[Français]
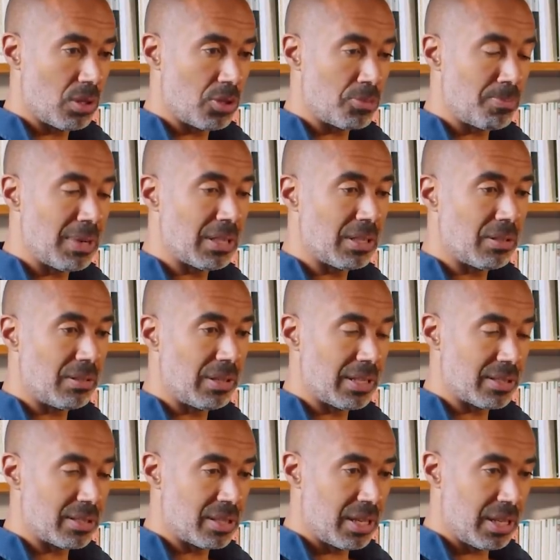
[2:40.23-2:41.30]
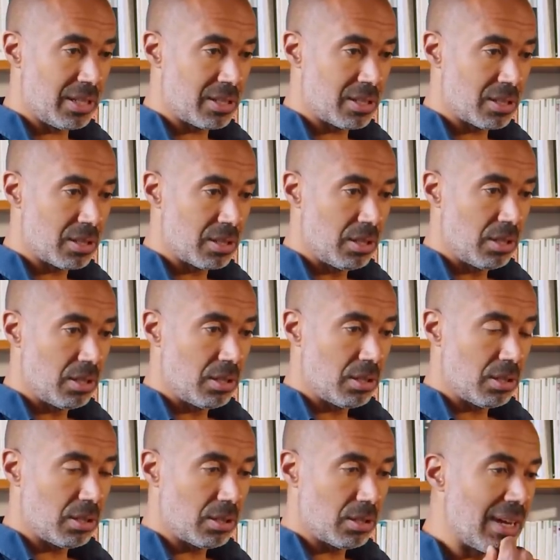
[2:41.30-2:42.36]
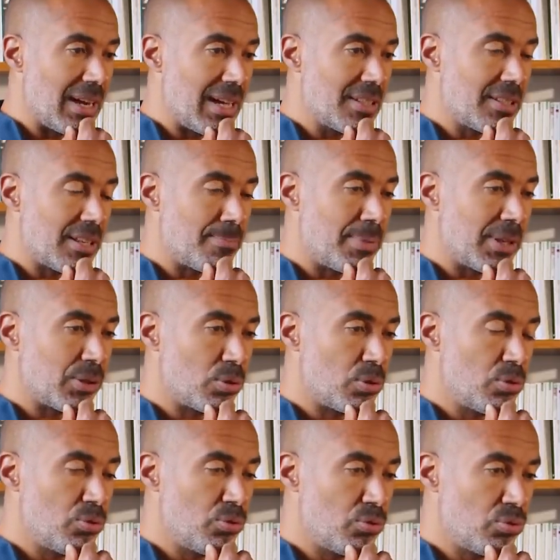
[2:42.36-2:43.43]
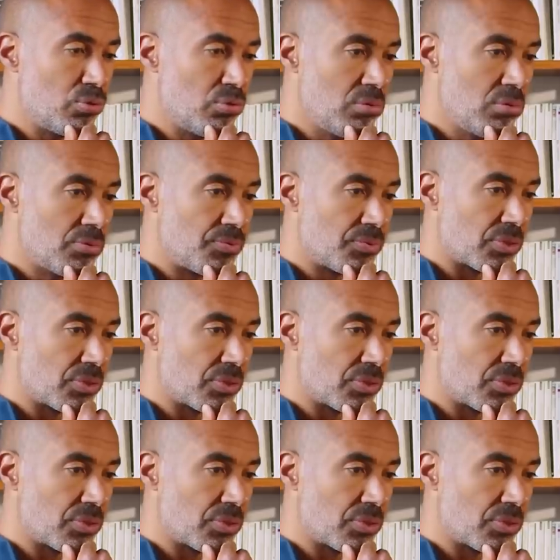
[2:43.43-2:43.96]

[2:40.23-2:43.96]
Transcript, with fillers: je m'attends à un sketch. Là, c'est pas drôle du tout.